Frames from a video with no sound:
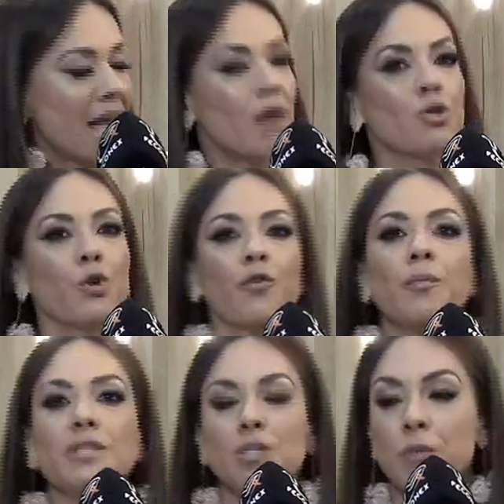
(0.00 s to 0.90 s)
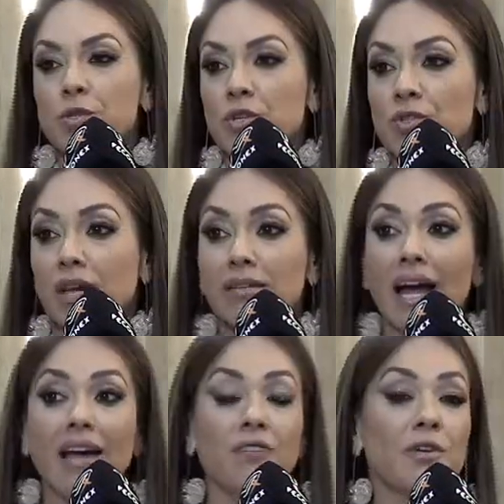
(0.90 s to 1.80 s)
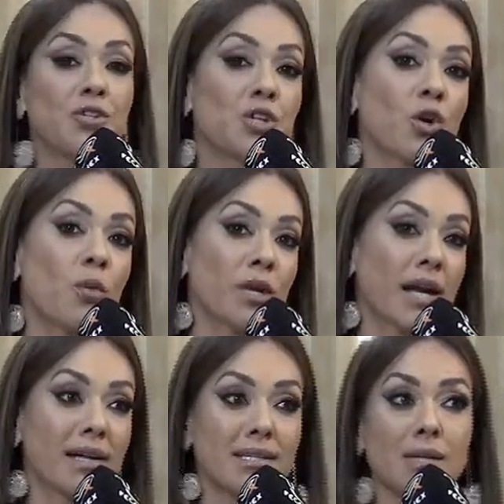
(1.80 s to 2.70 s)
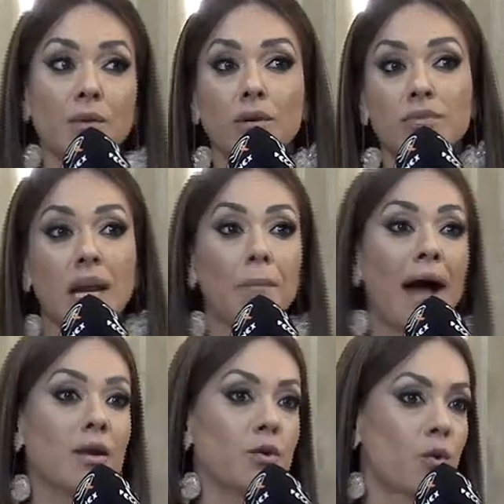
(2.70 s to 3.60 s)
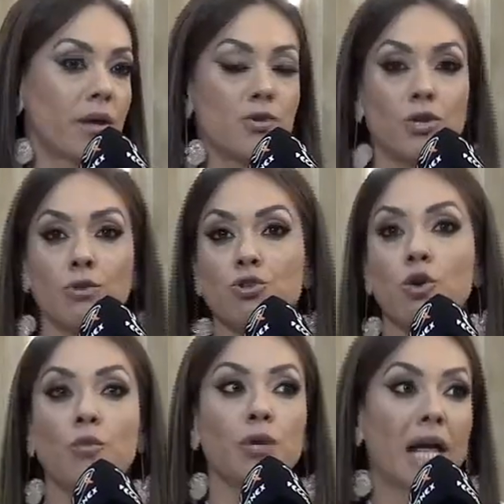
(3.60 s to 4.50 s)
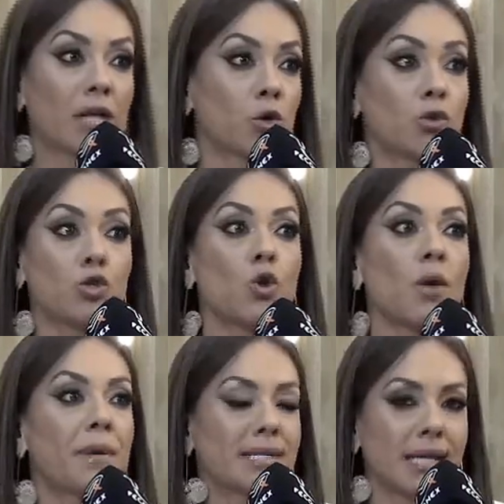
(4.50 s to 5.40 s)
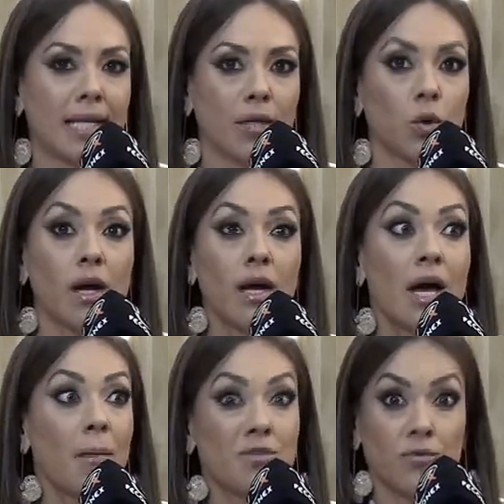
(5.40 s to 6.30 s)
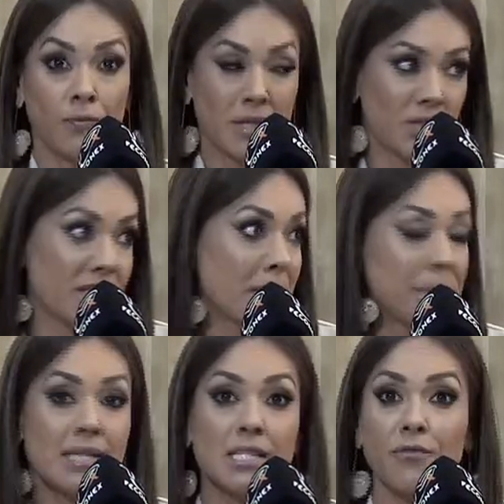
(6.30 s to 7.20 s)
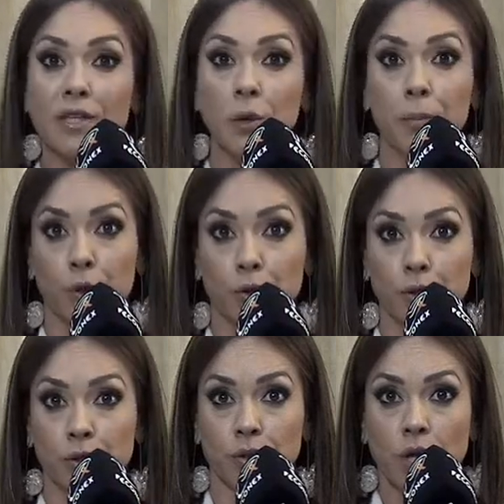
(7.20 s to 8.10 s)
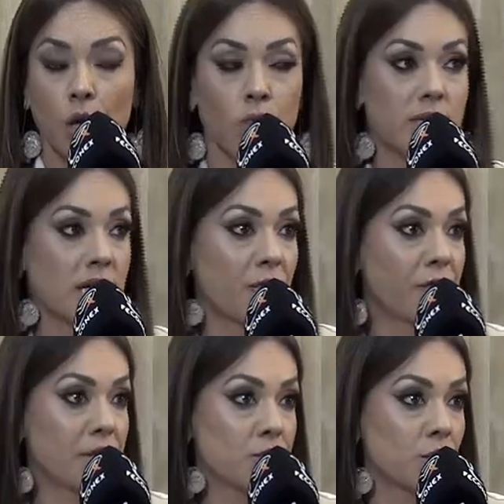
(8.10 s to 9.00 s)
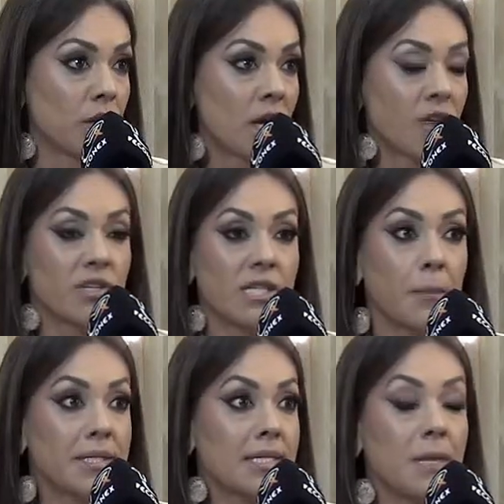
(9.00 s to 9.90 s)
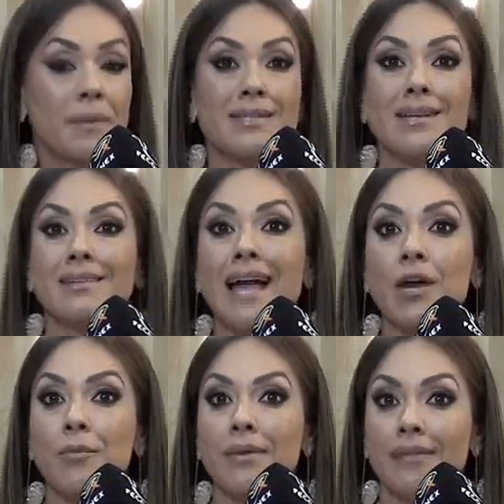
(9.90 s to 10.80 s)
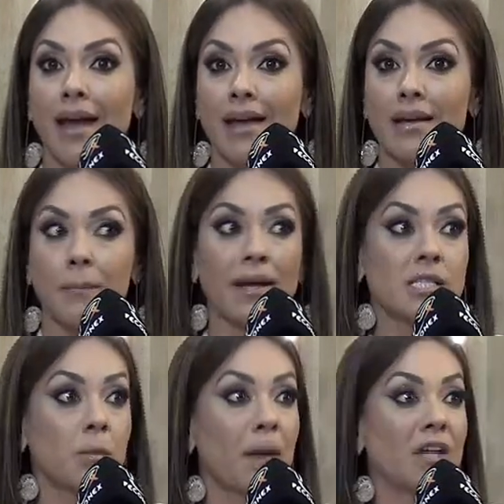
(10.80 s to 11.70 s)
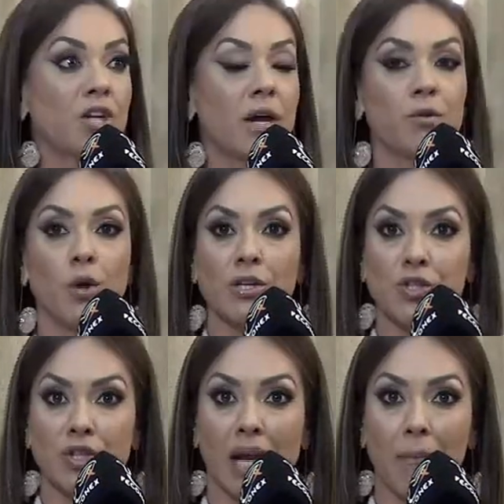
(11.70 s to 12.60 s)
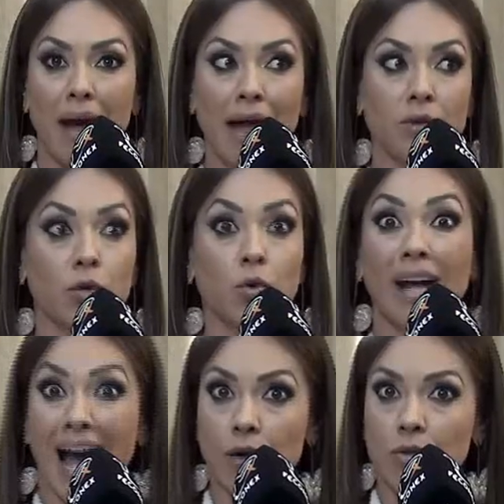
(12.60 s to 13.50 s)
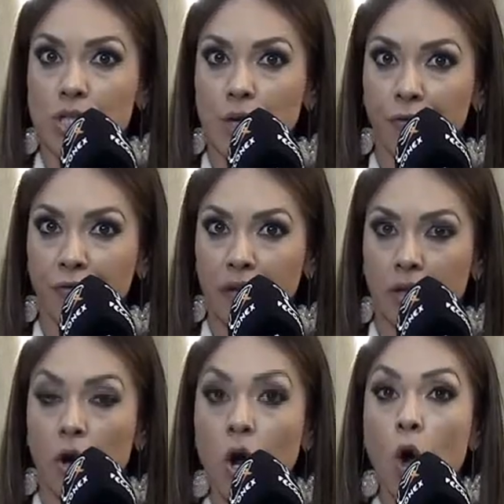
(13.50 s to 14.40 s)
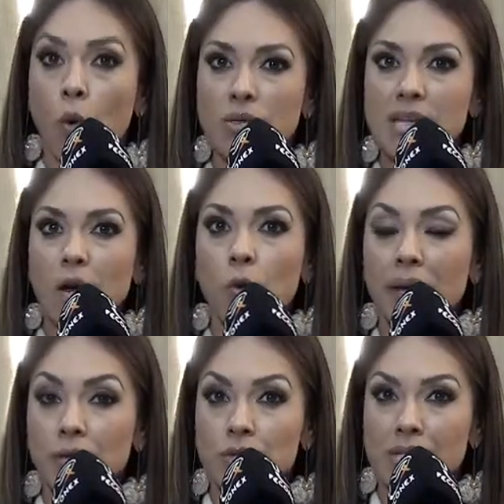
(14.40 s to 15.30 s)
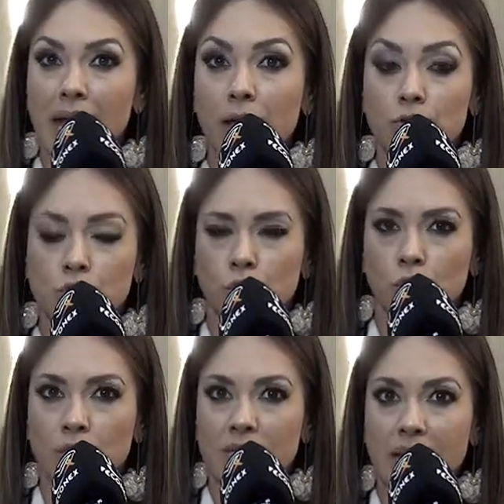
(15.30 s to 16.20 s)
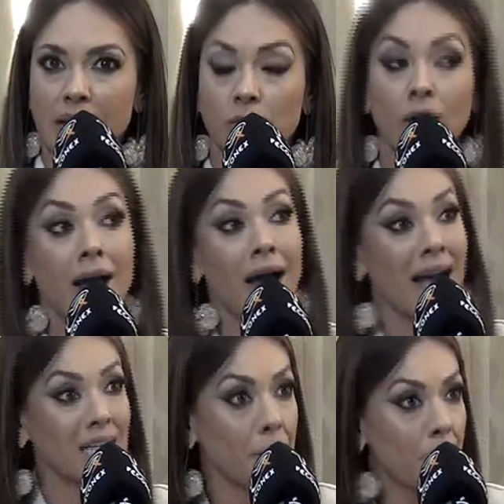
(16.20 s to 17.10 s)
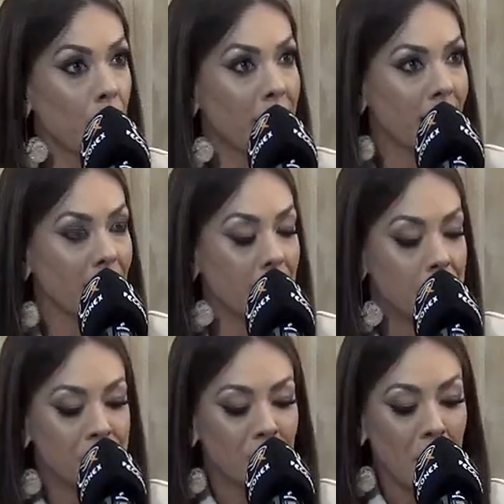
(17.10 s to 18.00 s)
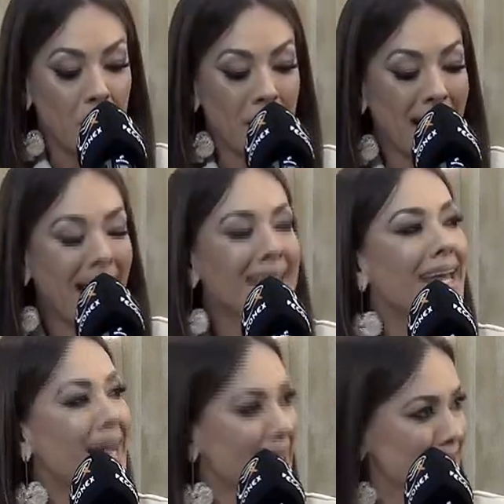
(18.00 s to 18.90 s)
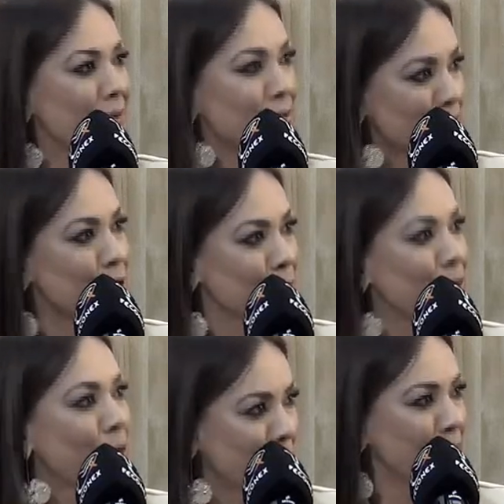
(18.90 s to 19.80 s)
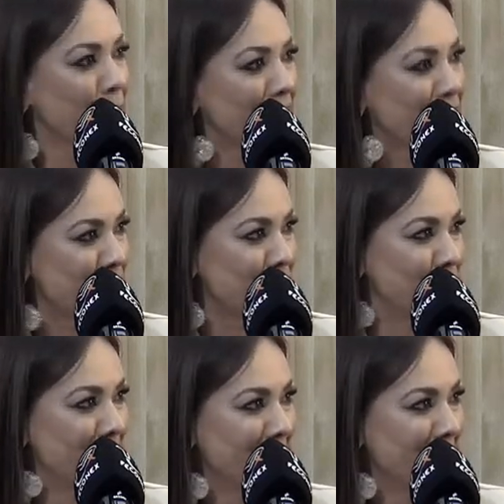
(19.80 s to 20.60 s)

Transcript: Eu já ouvi muitas pessoas falando: ah, investir em comunicação, eu não trabalho com isso, eu não sou comunicador, não sou apresentador. Mas, mas você precisa vender um produto, um serviço, você precisa apresentar uma ideia, participar de reuniões de trabalho, educar o seu filho com os argumentos certos, no tom certo, até porque para cada relação existe um tom e um ritmo.